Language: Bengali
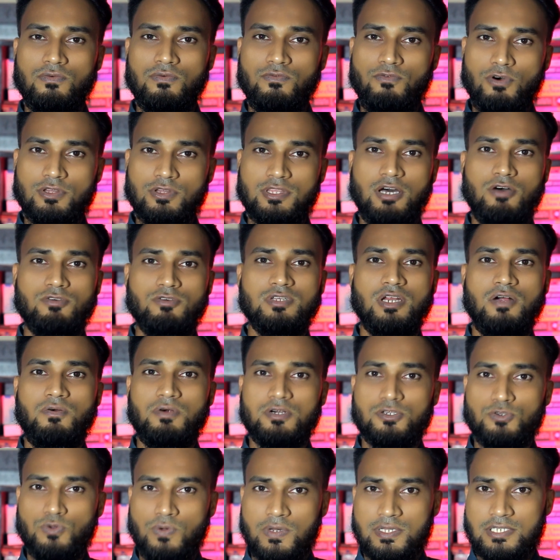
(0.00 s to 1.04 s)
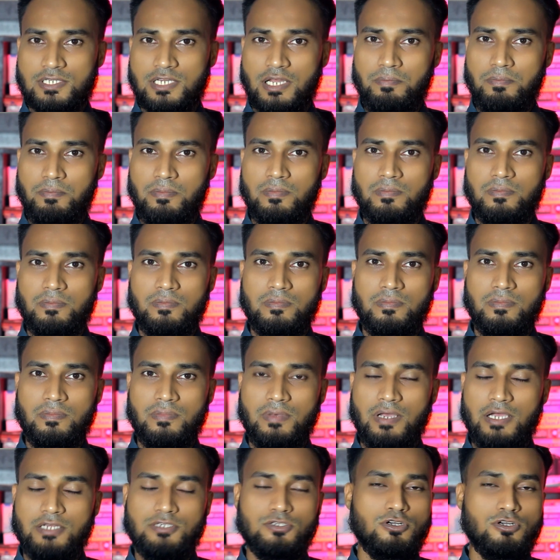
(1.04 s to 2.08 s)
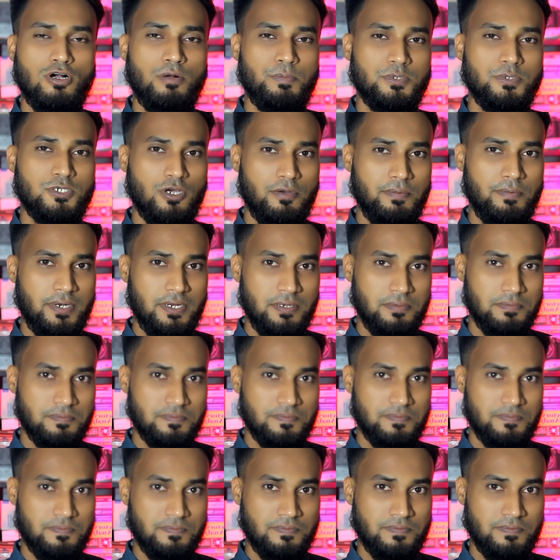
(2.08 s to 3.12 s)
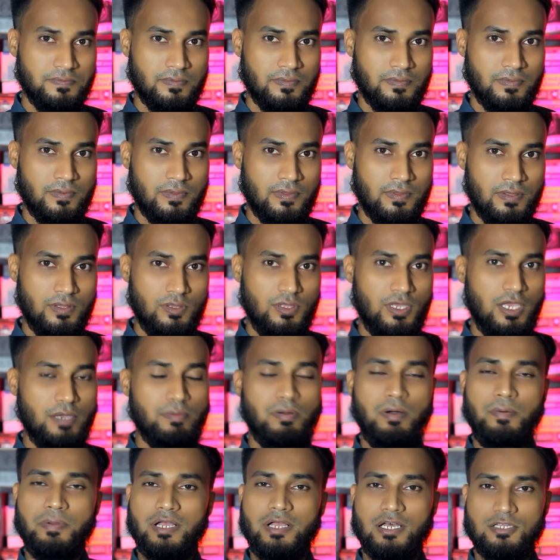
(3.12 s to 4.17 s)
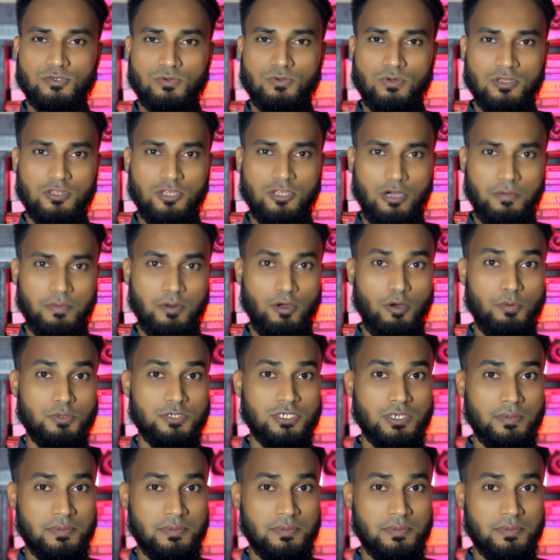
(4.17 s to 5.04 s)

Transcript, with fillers: ফোর থাউজেন্ড আওয়ার্স ওয়াচ টাইম এটা কমপ্লিট হবে না এভাবে কাজ করতে হবে না অবশ্যই